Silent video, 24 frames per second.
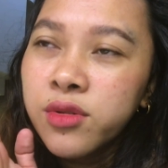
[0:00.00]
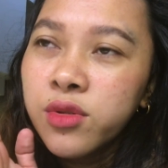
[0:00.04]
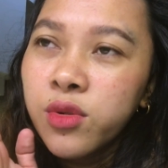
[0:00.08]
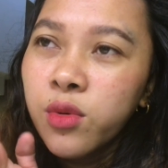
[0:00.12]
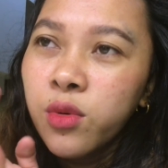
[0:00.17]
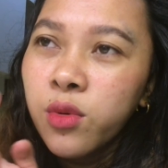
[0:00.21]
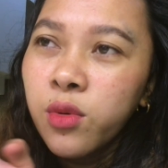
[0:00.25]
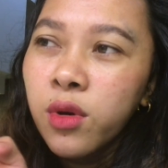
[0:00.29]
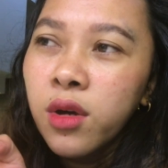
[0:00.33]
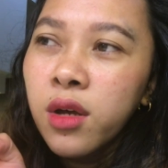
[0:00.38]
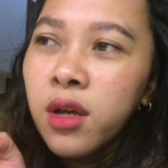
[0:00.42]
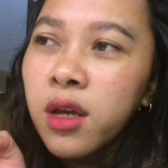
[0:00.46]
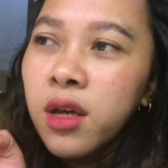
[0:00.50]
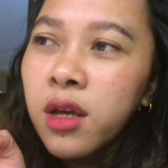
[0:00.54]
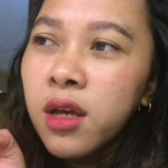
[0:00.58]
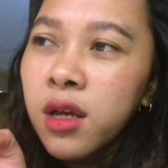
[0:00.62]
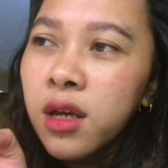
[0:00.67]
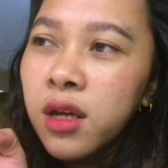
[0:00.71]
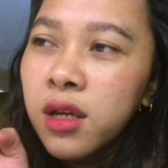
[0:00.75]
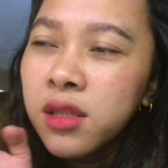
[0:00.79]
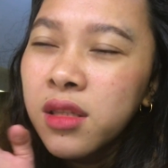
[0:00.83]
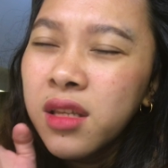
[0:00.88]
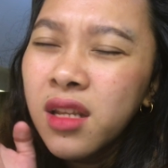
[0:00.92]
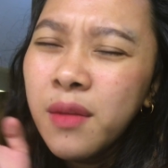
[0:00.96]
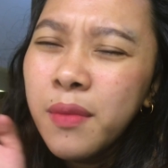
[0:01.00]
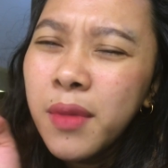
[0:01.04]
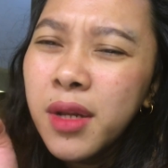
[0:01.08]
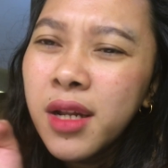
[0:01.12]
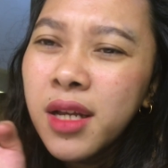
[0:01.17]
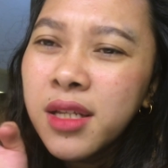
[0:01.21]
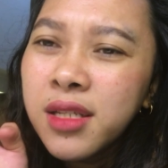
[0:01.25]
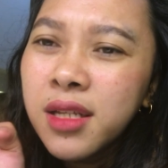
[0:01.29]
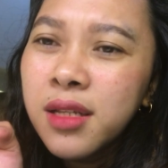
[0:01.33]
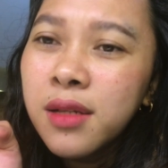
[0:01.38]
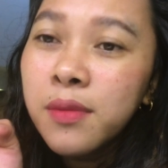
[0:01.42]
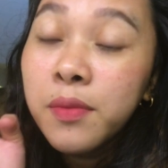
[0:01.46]
So, hindi naman
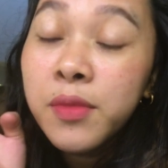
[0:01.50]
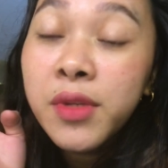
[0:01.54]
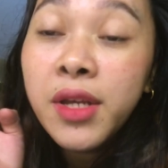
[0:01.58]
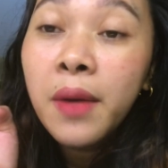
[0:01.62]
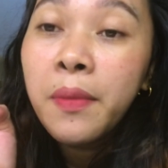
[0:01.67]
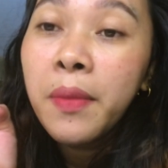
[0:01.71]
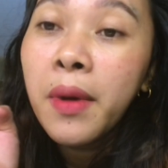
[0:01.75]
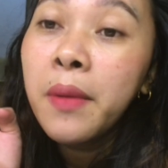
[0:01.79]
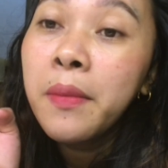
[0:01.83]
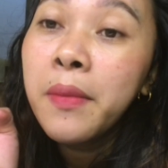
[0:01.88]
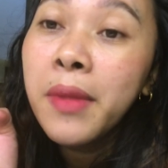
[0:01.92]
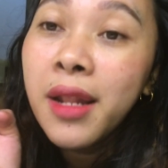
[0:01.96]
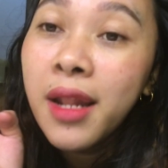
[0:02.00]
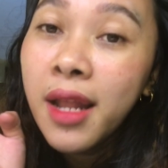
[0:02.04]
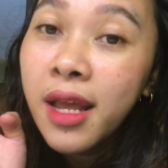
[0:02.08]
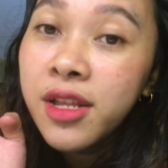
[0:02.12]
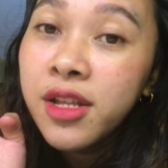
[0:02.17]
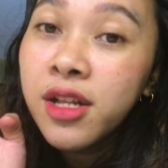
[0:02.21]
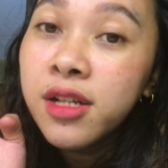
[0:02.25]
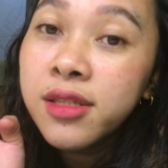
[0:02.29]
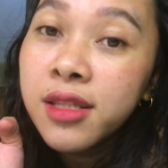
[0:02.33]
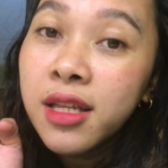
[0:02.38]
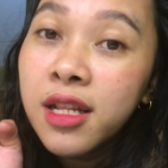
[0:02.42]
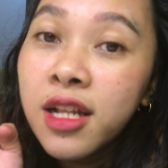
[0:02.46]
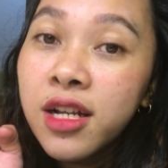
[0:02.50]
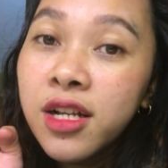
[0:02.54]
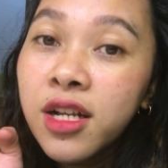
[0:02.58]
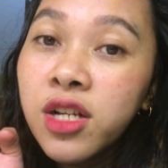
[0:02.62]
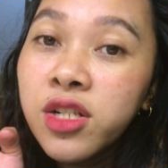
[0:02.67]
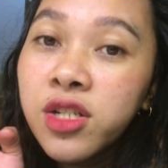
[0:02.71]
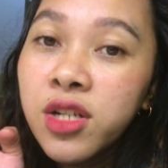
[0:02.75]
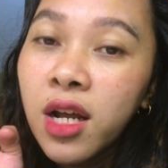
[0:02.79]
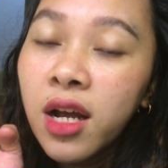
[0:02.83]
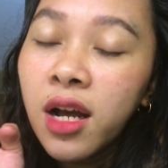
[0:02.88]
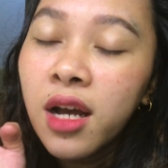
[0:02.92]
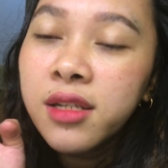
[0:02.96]
as in, yeah, millennial talaga
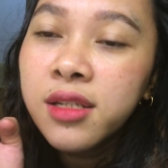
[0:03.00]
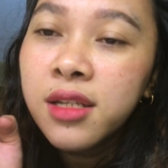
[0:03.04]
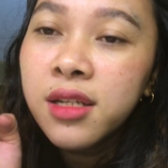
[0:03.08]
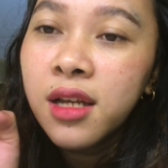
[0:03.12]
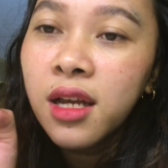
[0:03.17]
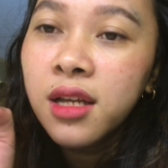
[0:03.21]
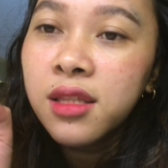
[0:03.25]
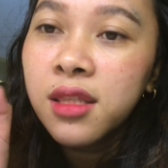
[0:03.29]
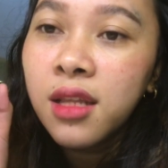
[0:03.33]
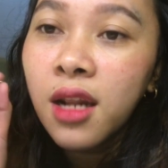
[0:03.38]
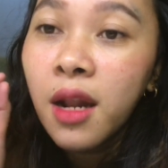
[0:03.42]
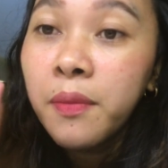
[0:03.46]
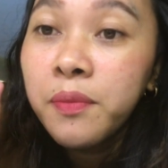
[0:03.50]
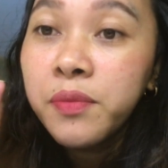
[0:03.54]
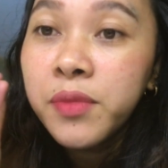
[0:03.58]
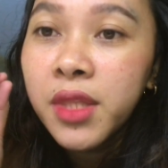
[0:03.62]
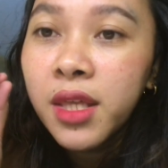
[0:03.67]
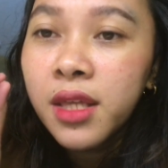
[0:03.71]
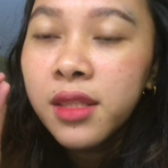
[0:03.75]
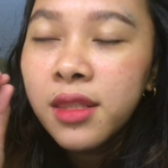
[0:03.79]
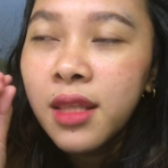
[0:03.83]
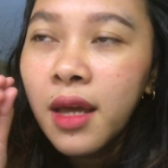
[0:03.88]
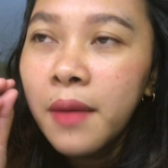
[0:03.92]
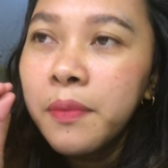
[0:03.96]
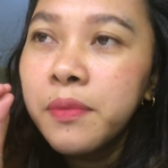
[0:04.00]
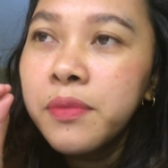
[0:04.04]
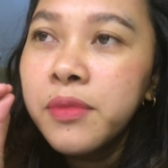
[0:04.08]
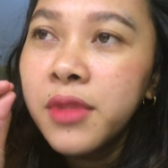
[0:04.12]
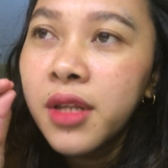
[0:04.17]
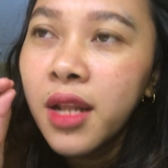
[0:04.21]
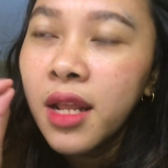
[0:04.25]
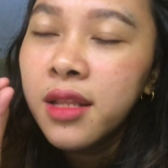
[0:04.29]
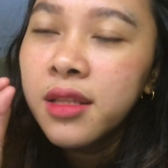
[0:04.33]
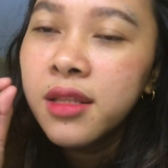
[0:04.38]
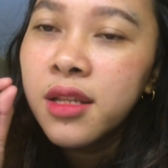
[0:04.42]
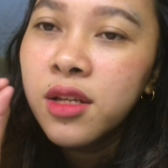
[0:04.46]
siya kasi nga top, top
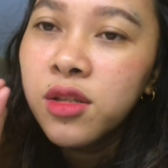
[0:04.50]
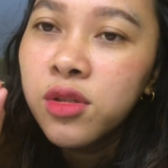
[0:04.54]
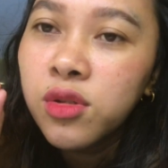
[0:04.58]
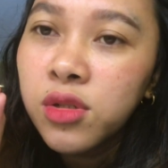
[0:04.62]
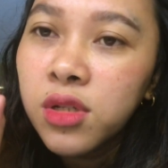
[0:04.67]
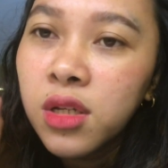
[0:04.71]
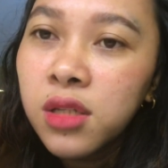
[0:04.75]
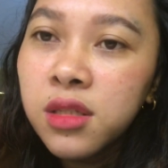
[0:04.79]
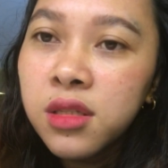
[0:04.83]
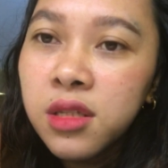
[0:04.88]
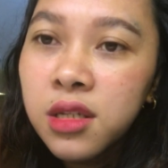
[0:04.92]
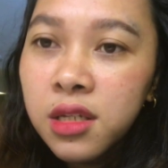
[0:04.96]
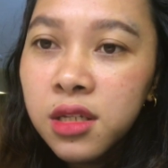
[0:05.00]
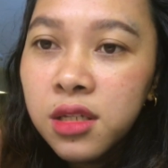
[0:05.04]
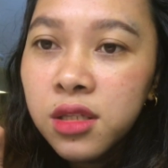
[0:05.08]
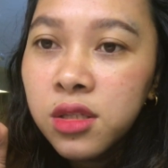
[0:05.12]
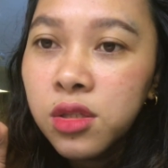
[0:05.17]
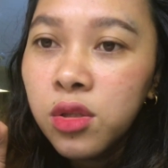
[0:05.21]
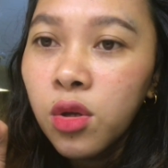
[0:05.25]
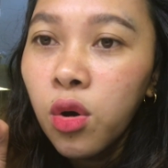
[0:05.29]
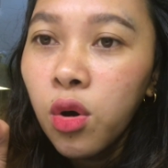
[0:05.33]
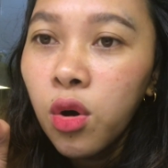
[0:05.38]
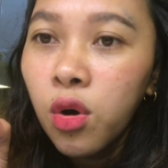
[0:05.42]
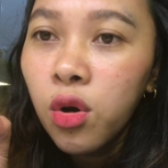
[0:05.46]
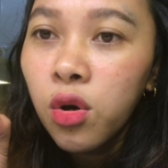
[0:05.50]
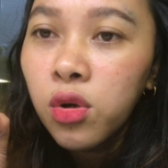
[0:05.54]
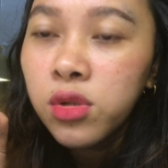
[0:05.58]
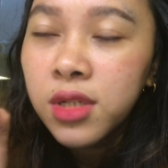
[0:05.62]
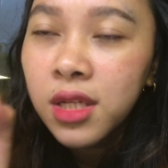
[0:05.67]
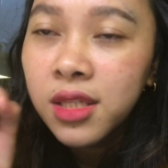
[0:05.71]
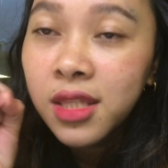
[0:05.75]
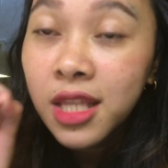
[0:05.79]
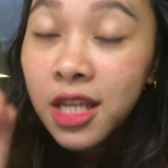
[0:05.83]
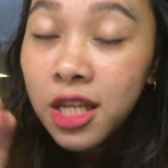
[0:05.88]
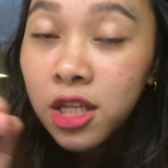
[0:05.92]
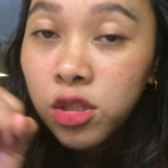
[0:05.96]
trending to sa TikTok,
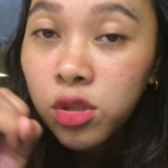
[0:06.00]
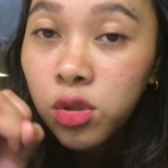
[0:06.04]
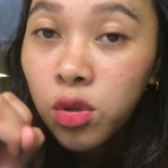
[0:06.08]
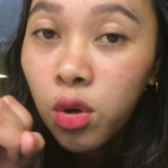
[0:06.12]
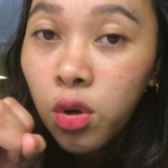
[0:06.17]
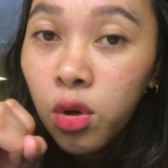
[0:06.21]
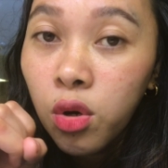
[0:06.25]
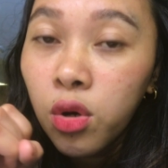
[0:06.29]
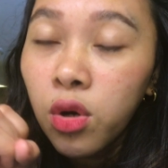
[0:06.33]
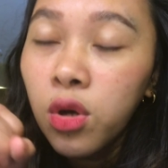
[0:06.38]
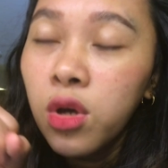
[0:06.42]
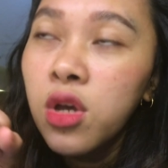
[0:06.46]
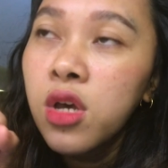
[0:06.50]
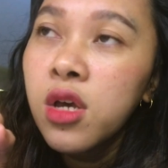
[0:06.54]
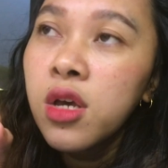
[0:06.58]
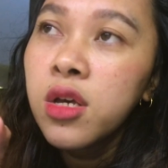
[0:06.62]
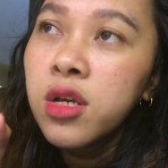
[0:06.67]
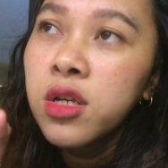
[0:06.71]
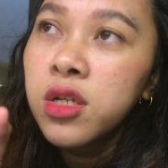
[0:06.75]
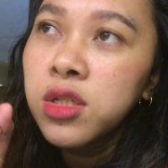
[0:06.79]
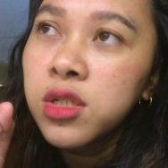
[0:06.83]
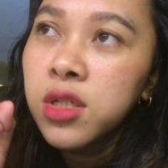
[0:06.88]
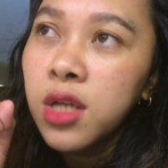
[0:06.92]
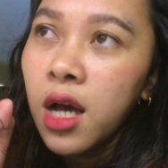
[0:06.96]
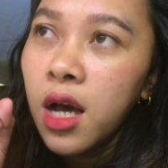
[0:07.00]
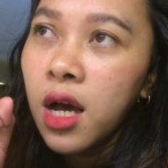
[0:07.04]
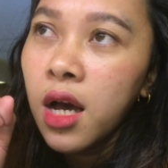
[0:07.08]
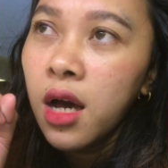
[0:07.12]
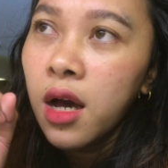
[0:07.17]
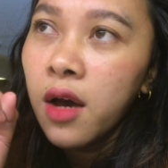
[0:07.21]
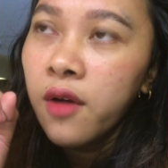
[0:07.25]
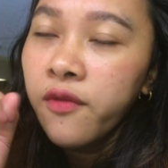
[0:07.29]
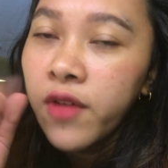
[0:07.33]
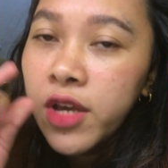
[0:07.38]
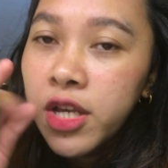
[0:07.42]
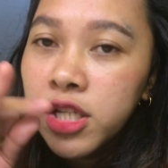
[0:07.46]
sa TikTok,
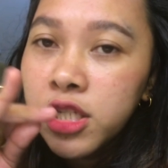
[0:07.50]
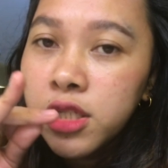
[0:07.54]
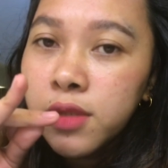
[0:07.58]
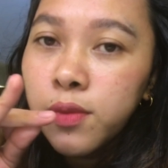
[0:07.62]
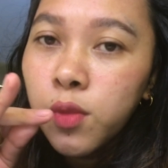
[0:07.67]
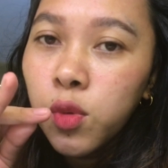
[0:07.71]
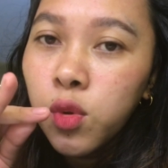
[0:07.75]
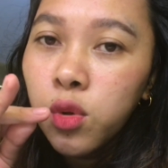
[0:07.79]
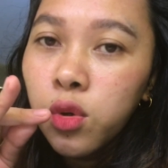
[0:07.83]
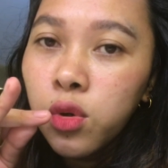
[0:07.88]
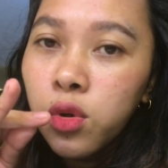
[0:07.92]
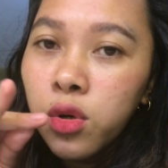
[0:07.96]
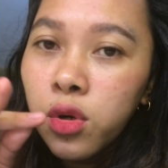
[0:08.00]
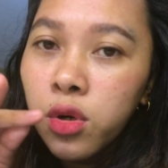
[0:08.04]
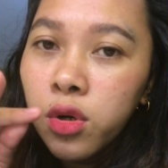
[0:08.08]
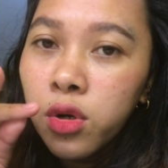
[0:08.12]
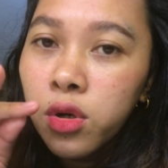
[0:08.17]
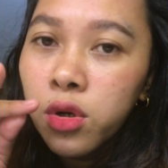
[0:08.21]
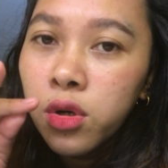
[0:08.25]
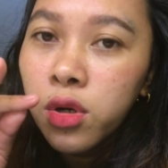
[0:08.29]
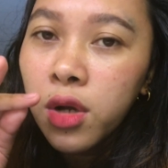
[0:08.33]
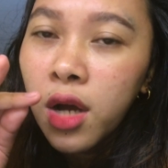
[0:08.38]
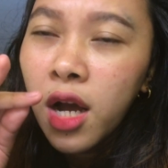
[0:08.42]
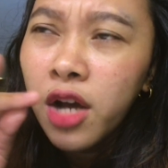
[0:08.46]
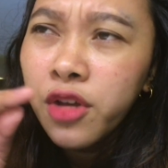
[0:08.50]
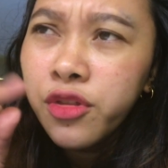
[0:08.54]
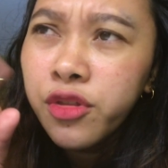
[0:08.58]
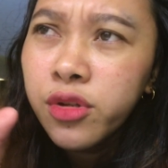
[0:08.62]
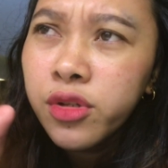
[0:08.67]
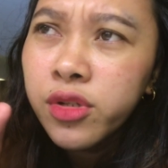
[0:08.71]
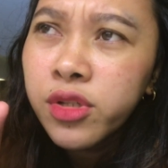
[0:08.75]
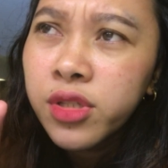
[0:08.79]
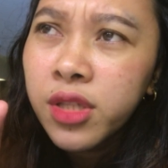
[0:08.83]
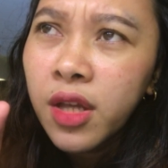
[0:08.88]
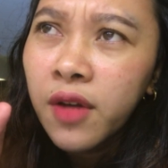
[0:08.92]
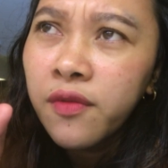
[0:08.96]
sa Facebook or other
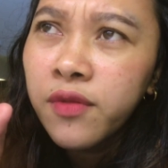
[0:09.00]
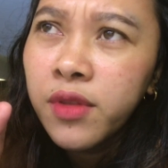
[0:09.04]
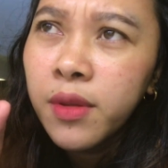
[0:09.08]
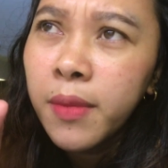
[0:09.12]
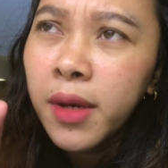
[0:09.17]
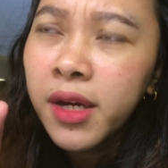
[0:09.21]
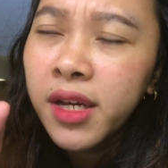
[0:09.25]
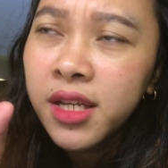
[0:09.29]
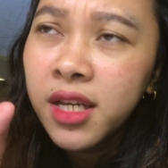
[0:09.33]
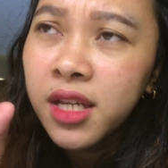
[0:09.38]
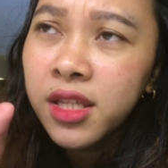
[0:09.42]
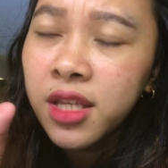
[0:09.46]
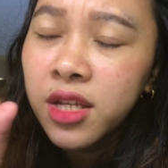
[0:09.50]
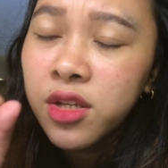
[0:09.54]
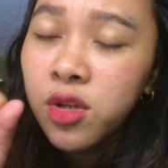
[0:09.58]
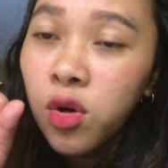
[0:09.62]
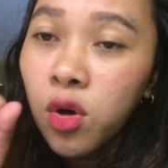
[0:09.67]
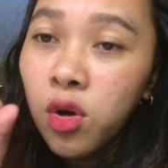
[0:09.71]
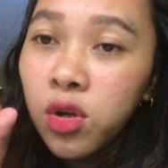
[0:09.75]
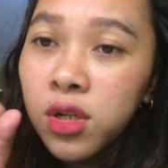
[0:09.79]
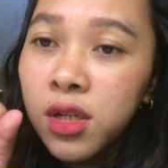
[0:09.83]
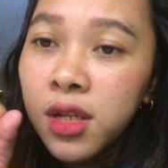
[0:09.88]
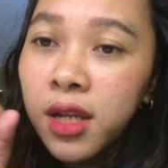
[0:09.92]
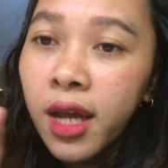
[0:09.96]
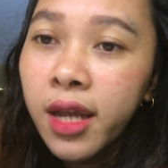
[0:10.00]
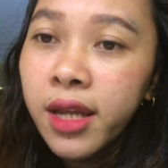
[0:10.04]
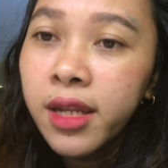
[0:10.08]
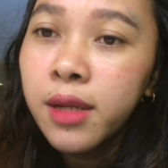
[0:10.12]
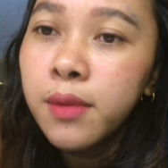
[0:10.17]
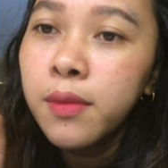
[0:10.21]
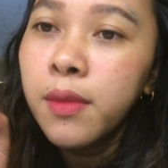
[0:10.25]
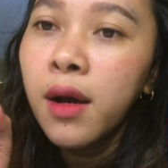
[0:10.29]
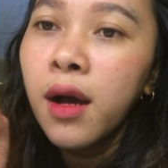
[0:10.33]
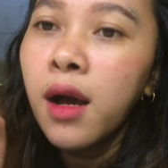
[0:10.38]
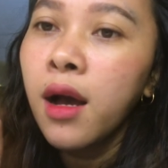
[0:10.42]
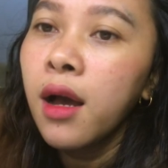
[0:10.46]
stuff na makikita niyo online
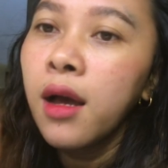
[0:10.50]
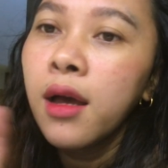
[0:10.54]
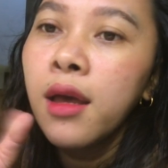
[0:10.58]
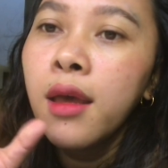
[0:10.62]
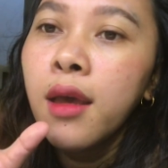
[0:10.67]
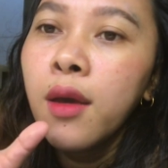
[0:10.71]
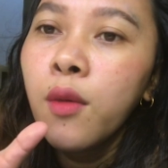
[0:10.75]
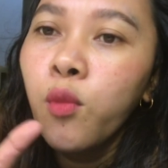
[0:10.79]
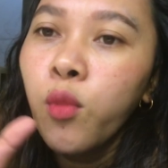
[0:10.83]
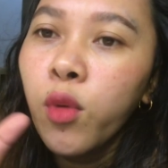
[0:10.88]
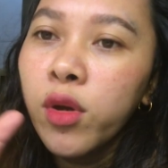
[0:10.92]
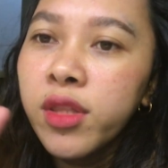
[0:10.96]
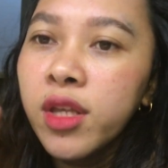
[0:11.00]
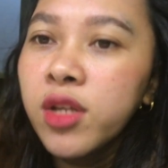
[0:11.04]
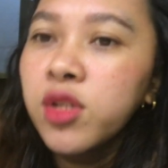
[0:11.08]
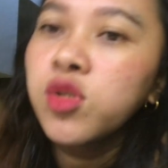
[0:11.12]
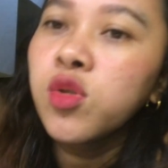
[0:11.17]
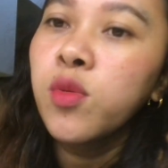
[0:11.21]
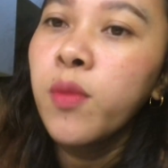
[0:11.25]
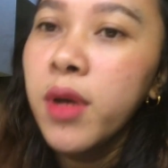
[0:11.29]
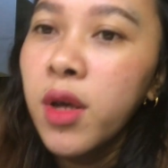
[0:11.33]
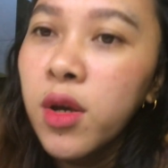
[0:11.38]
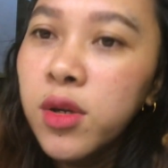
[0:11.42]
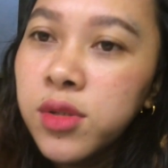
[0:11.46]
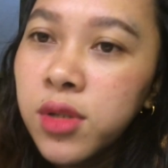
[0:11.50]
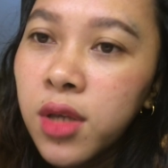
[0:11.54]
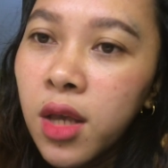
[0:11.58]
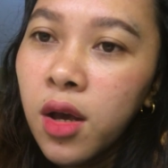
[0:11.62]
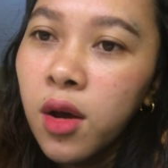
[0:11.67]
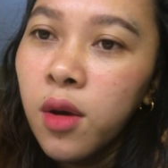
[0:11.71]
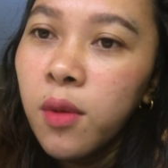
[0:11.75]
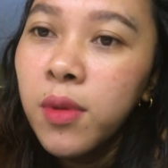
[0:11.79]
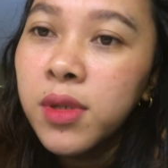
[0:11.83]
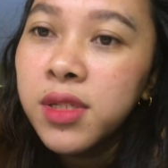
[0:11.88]
ng mga pwedeng sumayaw-sayaw.